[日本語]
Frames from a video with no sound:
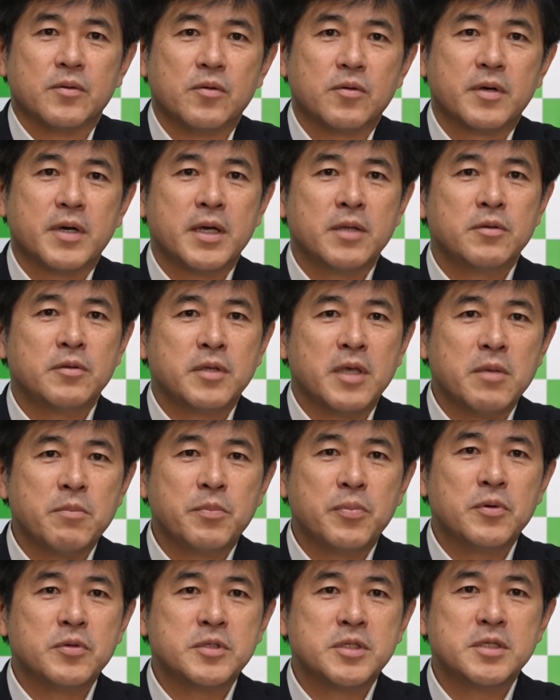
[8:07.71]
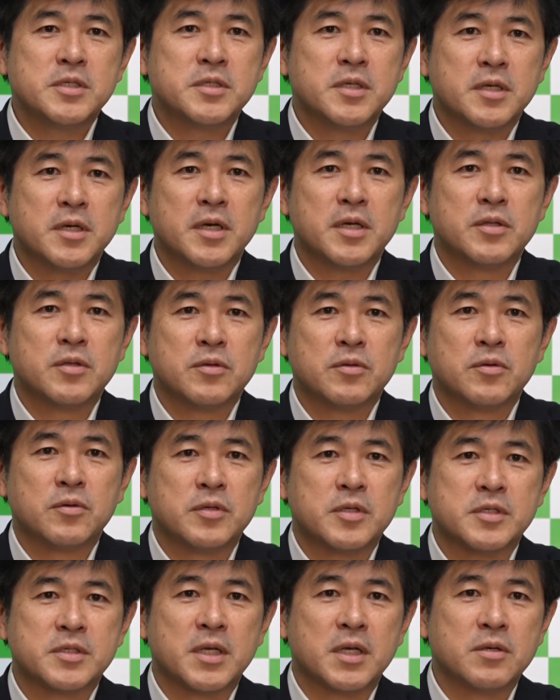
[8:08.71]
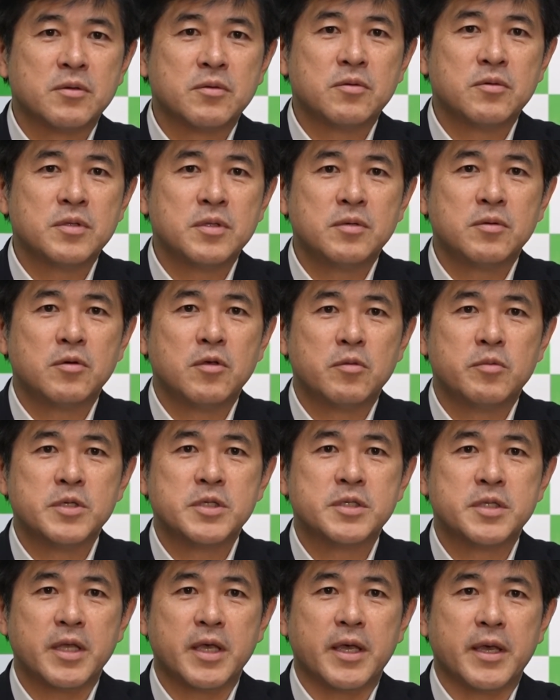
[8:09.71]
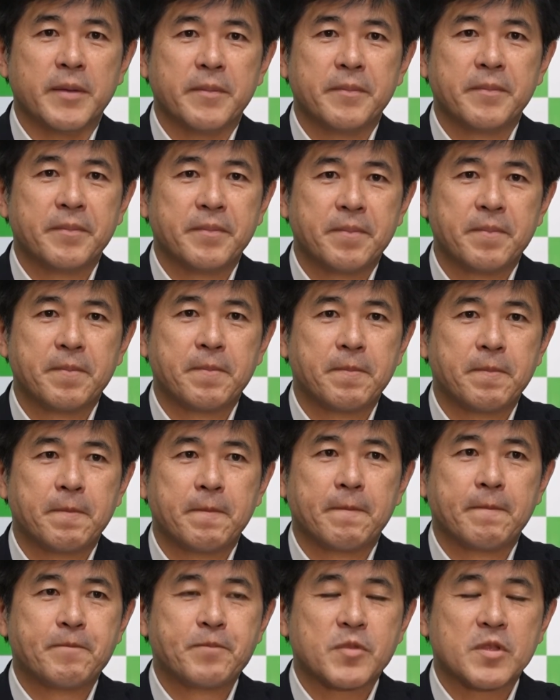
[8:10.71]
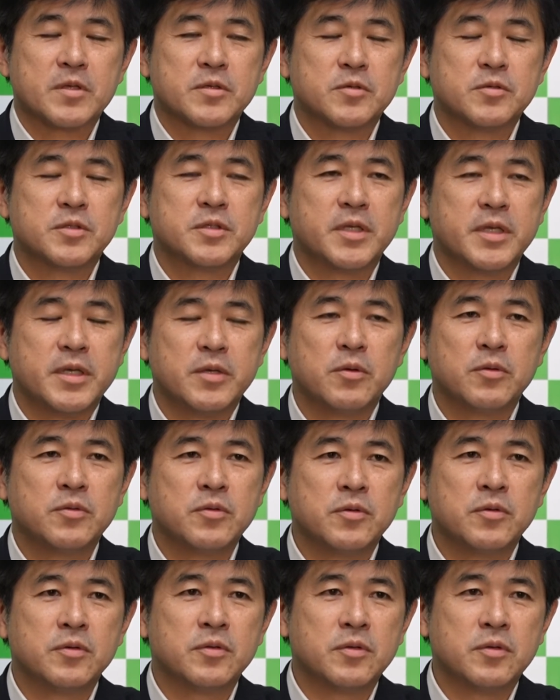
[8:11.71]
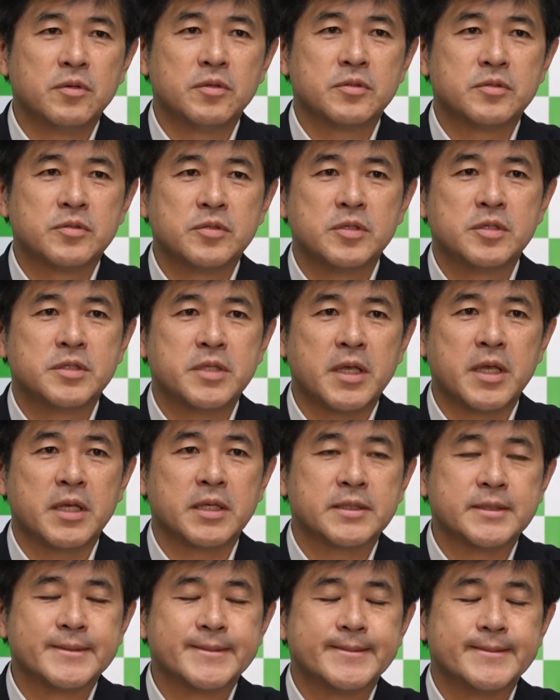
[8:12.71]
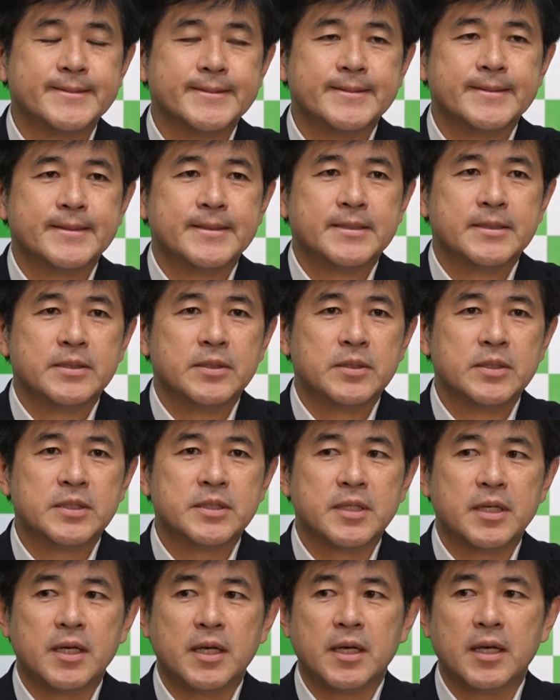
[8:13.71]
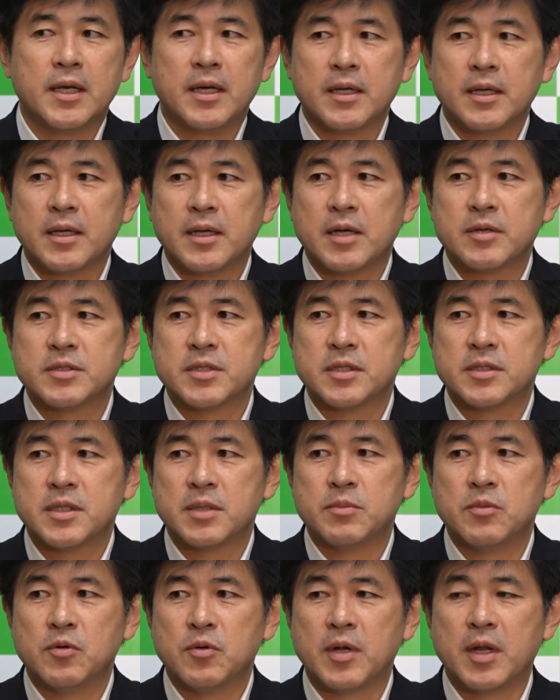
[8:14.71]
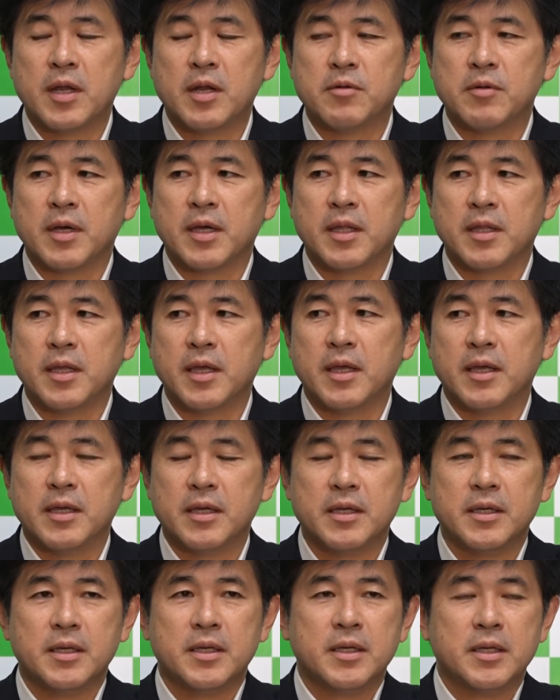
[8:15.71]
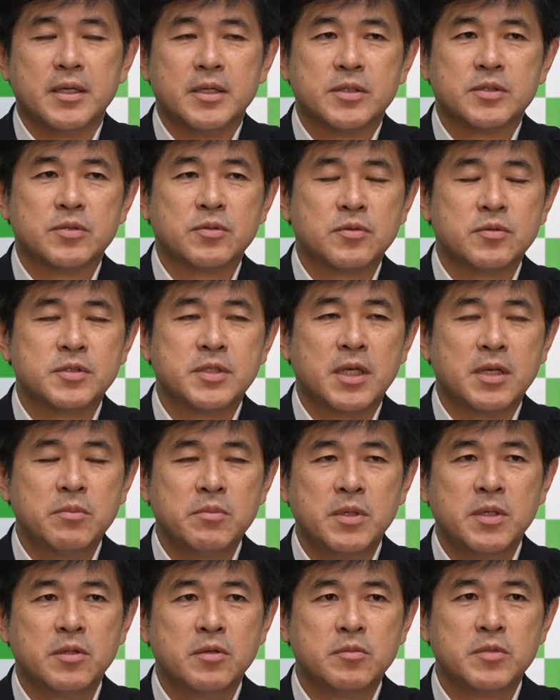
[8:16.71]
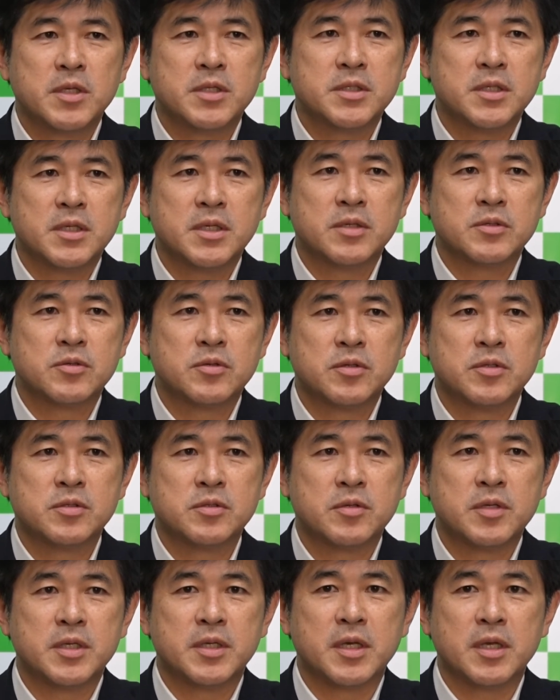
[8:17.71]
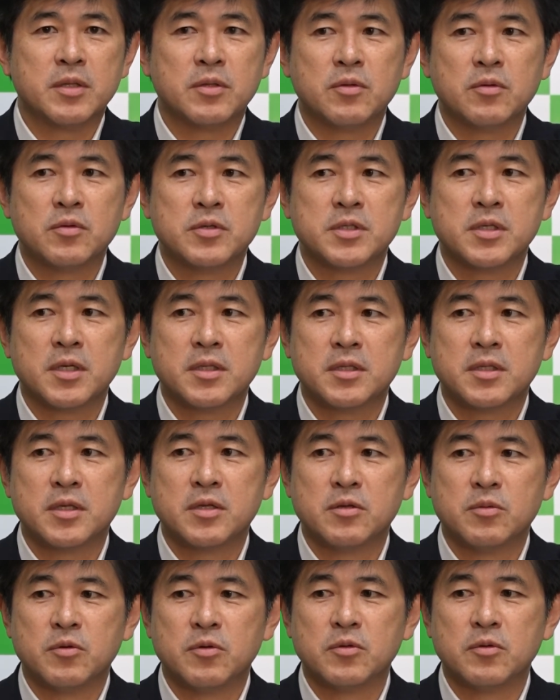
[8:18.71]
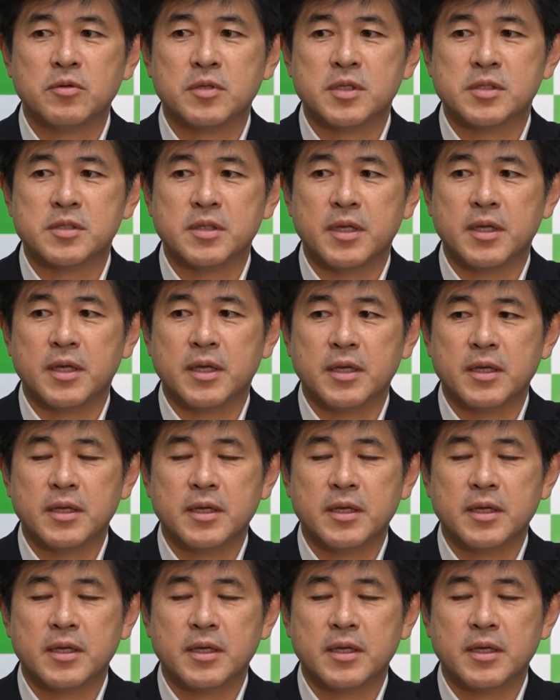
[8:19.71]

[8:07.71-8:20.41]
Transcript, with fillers: 国会の憲法審査会というところに参考人をお呼びして、そして与党の推薦した学者さんもおられるわけで、その3名の皆さんがそれぞれ意見とおっしゃっているものをですね、